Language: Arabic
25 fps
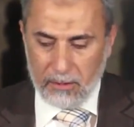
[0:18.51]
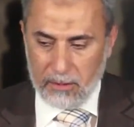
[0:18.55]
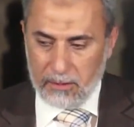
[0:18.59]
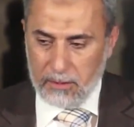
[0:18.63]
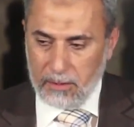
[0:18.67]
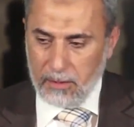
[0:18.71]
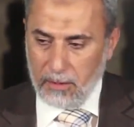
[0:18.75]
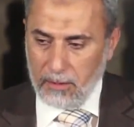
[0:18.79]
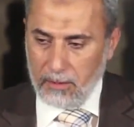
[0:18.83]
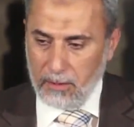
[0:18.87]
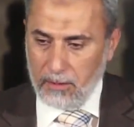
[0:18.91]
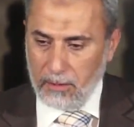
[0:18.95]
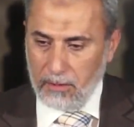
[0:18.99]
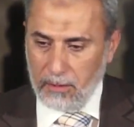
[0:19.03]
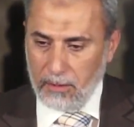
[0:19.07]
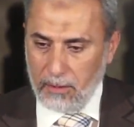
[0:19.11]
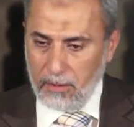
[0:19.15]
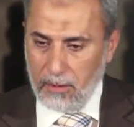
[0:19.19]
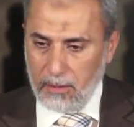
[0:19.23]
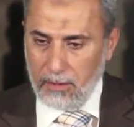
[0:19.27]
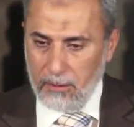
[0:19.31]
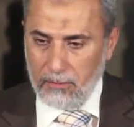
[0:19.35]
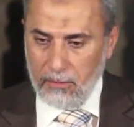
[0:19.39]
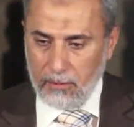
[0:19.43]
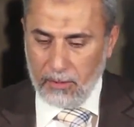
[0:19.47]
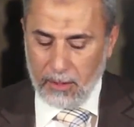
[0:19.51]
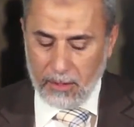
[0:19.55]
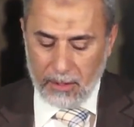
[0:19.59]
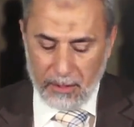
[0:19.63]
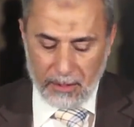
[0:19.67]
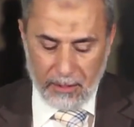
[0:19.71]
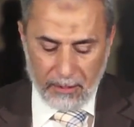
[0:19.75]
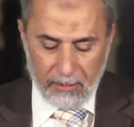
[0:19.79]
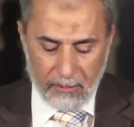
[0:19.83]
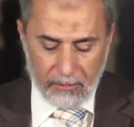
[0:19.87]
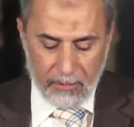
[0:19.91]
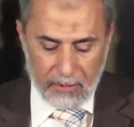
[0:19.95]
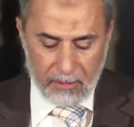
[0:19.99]
صلى الله
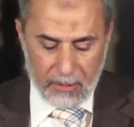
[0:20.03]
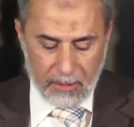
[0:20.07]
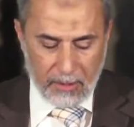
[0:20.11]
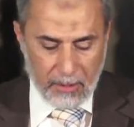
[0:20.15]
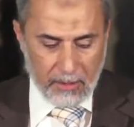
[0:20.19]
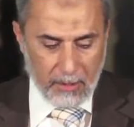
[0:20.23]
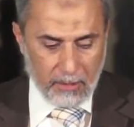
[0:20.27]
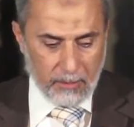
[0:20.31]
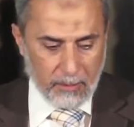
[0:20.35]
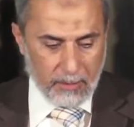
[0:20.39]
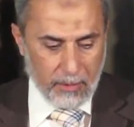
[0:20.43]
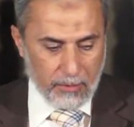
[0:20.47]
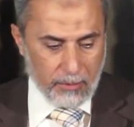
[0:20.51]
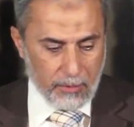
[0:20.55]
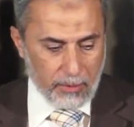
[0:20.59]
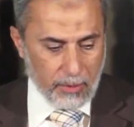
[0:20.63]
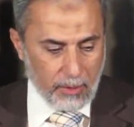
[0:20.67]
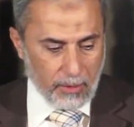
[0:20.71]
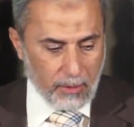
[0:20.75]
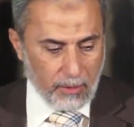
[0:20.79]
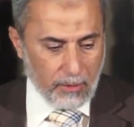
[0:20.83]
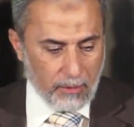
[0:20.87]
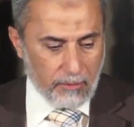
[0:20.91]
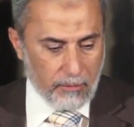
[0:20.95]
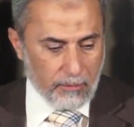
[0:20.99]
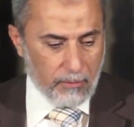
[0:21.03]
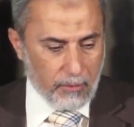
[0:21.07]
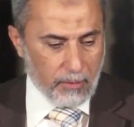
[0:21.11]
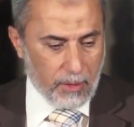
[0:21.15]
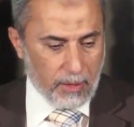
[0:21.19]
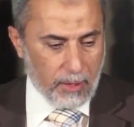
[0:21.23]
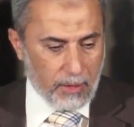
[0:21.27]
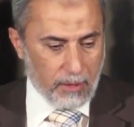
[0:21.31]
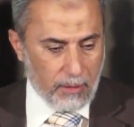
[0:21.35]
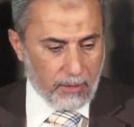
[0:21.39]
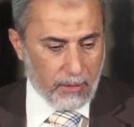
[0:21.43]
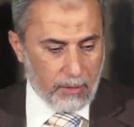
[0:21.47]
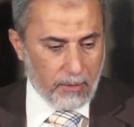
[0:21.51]
عليه وسلم وشرف
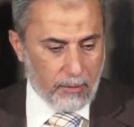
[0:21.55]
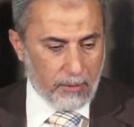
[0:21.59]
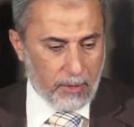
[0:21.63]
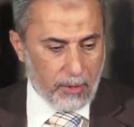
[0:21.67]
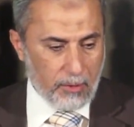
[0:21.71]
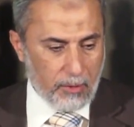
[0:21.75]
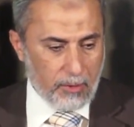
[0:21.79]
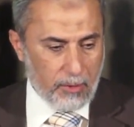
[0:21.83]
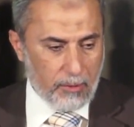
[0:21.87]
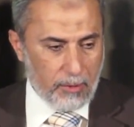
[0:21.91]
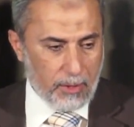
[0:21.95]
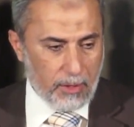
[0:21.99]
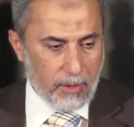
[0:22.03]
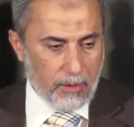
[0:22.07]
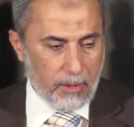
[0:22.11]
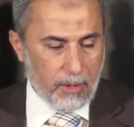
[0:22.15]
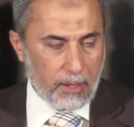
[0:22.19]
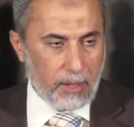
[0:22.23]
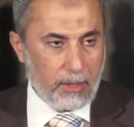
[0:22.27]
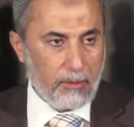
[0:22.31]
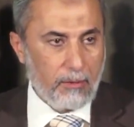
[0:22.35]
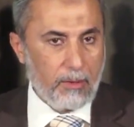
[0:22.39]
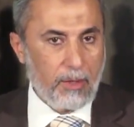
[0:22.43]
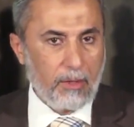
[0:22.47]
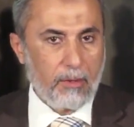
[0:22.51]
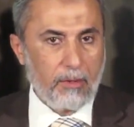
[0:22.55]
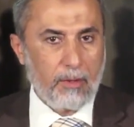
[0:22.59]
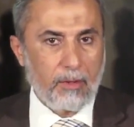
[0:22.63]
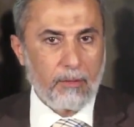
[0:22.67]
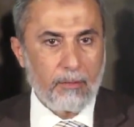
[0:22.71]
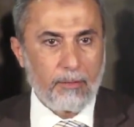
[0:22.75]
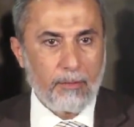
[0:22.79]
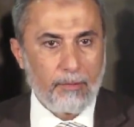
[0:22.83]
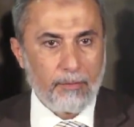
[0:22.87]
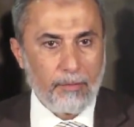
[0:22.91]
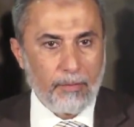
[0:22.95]
وكرم وبارك وعظم